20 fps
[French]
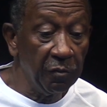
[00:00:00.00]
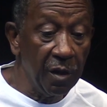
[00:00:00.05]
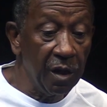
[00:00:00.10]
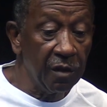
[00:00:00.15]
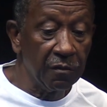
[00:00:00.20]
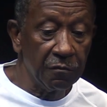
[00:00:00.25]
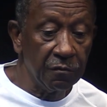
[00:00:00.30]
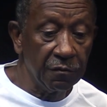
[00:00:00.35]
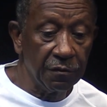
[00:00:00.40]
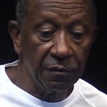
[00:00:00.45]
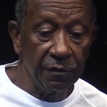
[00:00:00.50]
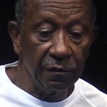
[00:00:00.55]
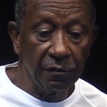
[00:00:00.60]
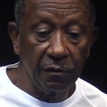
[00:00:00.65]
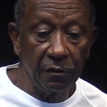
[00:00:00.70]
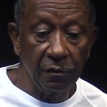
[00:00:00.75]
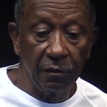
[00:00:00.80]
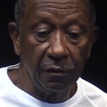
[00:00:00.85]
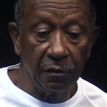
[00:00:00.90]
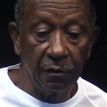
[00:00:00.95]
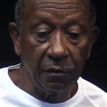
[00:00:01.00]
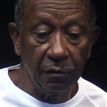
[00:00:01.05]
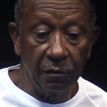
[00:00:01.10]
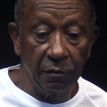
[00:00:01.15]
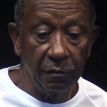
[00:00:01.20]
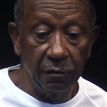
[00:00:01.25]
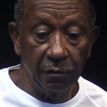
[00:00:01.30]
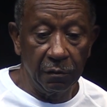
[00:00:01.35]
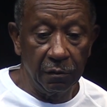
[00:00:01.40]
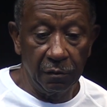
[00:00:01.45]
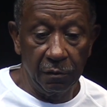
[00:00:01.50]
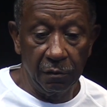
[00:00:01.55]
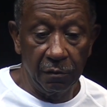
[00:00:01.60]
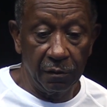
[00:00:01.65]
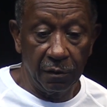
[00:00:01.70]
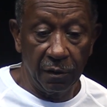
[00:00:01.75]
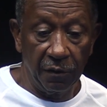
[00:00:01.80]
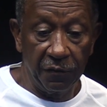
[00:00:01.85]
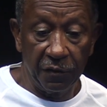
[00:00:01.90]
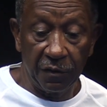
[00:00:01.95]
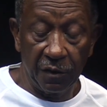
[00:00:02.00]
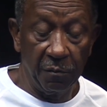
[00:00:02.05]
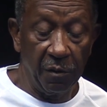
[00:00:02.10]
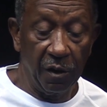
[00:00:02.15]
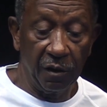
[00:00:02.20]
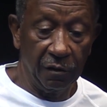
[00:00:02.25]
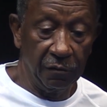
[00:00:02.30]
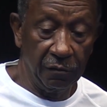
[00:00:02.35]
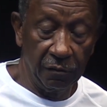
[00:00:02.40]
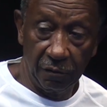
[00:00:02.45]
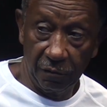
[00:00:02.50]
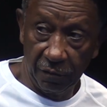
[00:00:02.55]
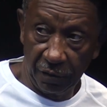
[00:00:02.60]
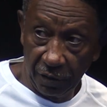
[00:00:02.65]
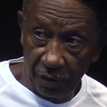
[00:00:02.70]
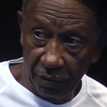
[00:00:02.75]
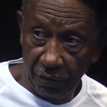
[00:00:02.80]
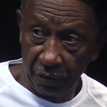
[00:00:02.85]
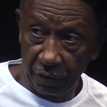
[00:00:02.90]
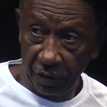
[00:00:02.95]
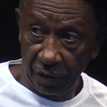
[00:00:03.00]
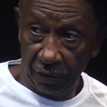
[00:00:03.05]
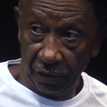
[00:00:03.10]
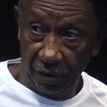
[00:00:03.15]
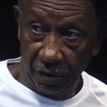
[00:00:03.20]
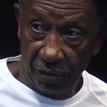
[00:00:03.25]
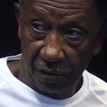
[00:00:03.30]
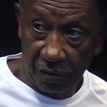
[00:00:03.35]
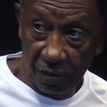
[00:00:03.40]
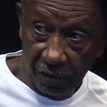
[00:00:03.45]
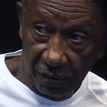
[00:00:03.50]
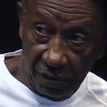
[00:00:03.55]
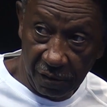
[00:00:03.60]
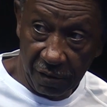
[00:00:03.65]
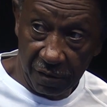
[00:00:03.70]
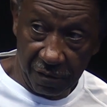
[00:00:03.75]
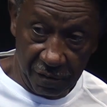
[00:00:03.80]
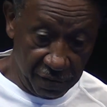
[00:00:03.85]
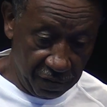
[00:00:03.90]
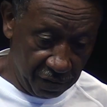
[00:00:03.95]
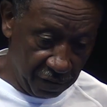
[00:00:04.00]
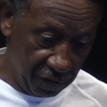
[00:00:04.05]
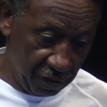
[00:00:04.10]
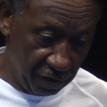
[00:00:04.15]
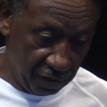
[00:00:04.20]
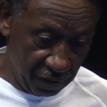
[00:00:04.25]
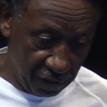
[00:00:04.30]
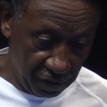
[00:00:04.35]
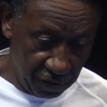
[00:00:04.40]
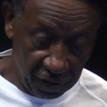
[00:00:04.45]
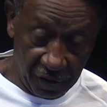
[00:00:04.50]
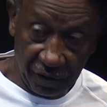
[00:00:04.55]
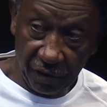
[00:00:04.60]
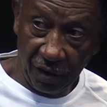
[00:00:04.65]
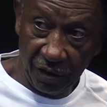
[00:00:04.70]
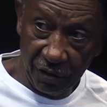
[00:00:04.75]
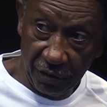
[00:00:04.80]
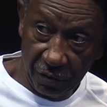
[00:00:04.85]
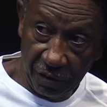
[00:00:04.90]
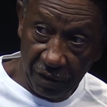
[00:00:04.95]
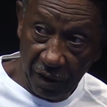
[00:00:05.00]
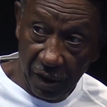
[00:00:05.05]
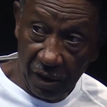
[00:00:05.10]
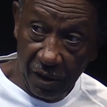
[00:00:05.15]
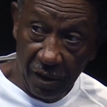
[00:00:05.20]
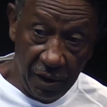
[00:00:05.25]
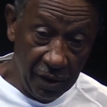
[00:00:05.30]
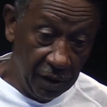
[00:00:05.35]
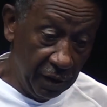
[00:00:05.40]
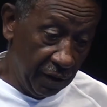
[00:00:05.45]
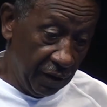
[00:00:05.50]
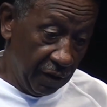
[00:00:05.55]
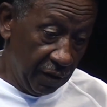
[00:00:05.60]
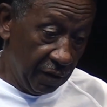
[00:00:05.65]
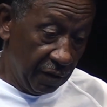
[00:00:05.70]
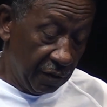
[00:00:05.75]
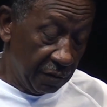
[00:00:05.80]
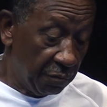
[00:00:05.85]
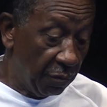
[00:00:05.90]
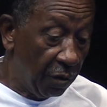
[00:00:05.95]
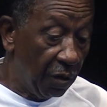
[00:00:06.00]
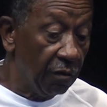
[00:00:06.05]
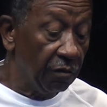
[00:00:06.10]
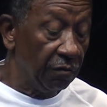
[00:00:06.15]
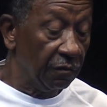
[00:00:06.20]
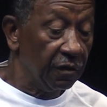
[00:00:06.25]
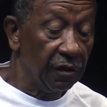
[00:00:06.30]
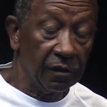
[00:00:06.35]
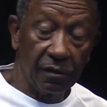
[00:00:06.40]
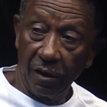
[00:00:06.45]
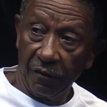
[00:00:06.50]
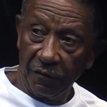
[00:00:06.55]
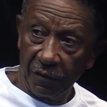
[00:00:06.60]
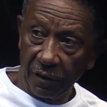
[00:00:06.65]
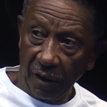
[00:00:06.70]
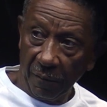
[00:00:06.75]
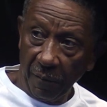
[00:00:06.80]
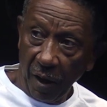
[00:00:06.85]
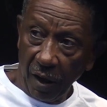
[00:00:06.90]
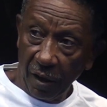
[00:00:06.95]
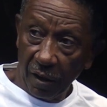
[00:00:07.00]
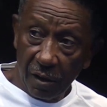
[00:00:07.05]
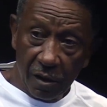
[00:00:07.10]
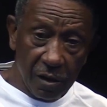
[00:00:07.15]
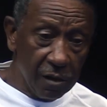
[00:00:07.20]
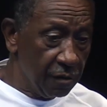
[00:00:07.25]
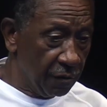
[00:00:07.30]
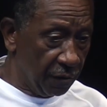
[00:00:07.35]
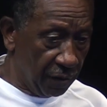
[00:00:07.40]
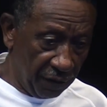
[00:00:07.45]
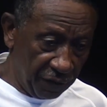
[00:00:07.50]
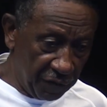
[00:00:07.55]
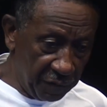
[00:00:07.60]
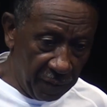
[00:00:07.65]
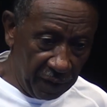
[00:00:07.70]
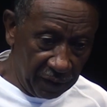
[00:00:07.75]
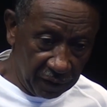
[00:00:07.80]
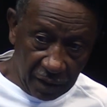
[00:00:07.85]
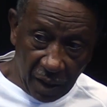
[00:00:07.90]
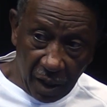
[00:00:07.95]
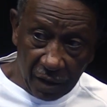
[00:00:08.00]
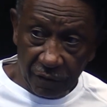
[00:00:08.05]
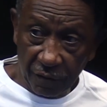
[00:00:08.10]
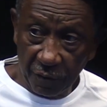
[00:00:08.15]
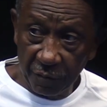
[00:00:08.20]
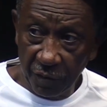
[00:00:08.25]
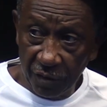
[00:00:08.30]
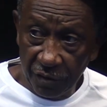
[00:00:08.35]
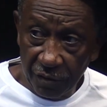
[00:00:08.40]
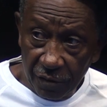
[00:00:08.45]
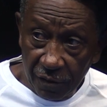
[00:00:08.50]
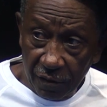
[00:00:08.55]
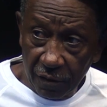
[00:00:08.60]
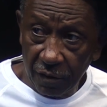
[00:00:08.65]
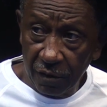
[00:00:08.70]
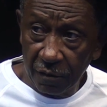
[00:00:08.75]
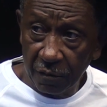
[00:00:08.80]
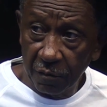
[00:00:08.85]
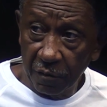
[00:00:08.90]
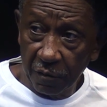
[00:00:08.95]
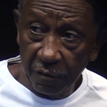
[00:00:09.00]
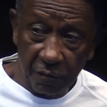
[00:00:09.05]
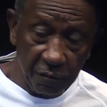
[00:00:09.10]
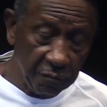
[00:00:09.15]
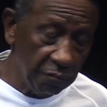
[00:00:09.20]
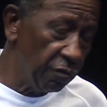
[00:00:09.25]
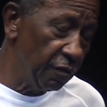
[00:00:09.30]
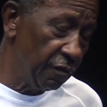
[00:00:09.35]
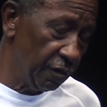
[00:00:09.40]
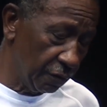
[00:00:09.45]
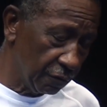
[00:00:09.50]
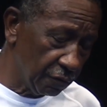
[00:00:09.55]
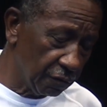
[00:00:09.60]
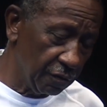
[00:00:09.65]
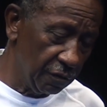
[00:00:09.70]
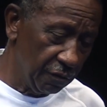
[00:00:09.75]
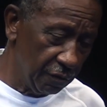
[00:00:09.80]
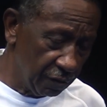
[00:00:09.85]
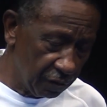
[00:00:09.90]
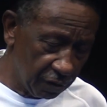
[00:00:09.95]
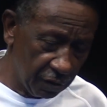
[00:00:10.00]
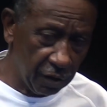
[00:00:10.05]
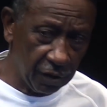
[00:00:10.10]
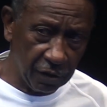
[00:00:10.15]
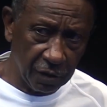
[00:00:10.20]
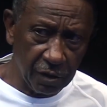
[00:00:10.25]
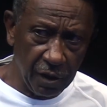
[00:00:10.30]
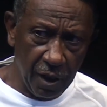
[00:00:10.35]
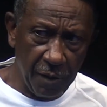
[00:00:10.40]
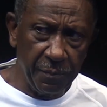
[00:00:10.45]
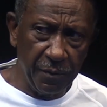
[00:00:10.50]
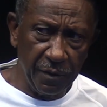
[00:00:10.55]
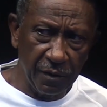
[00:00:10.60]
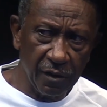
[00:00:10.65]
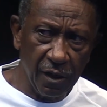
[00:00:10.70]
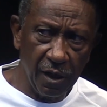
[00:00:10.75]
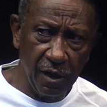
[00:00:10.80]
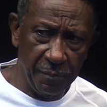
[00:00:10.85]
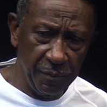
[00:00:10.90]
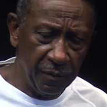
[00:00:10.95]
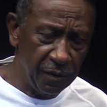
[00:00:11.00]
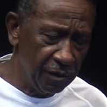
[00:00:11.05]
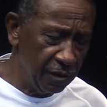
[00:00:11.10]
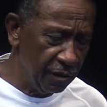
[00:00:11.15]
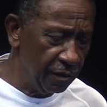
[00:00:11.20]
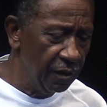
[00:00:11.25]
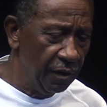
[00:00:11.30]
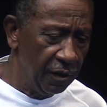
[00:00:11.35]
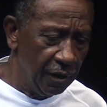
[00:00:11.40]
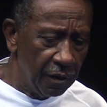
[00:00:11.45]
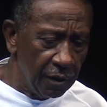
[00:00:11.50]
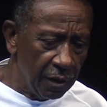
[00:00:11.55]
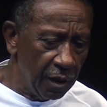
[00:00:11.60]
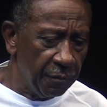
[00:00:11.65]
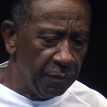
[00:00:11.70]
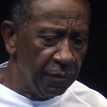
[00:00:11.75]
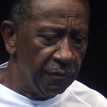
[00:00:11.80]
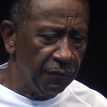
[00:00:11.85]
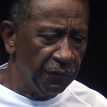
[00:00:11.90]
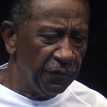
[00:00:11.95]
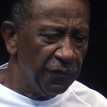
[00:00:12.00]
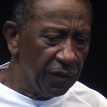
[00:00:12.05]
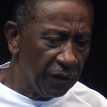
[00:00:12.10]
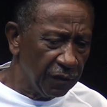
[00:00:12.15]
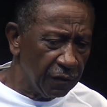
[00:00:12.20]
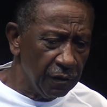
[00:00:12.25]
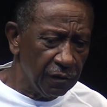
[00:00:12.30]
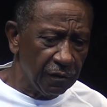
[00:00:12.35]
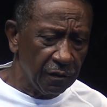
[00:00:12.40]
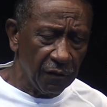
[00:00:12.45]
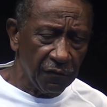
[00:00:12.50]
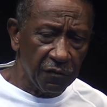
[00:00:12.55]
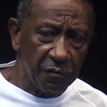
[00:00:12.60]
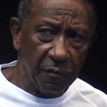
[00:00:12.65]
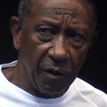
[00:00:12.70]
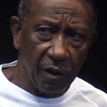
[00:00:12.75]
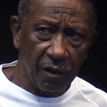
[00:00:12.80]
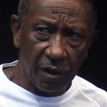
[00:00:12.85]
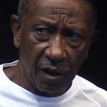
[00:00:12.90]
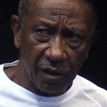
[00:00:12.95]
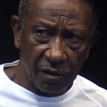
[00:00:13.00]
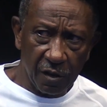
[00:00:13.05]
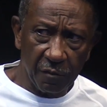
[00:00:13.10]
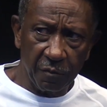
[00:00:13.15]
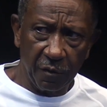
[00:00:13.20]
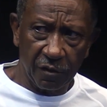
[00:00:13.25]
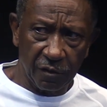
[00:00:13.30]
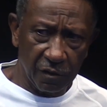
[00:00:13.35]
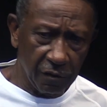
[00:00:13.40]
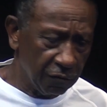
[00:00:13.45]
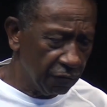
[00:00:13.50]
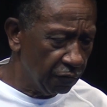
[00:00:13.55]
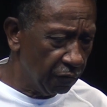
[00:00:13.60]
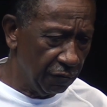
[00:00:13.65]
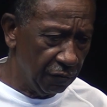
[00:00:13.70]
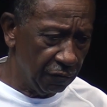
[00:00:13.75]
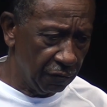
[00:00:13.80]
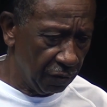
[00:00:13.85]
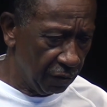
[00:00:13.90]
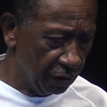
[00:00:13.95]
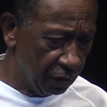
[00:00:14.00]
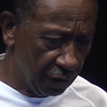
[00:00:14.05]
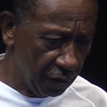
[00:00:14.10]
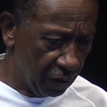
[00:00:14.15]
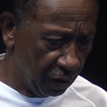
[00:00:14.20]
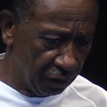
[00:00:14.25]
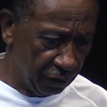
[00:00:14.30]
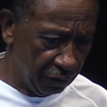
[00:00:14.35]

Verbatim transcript: écoute, euh, le service cabaret de Zodine nous reste dans, le traditionnel. Bon, c'est service cabaret, le service malgache, comme qui dit. Euh, bon, écoute, le, ça, c'est un peu, ça, un peu, un peu une fierté, le service malgache, hein, parce que, écoute, nous, euh, la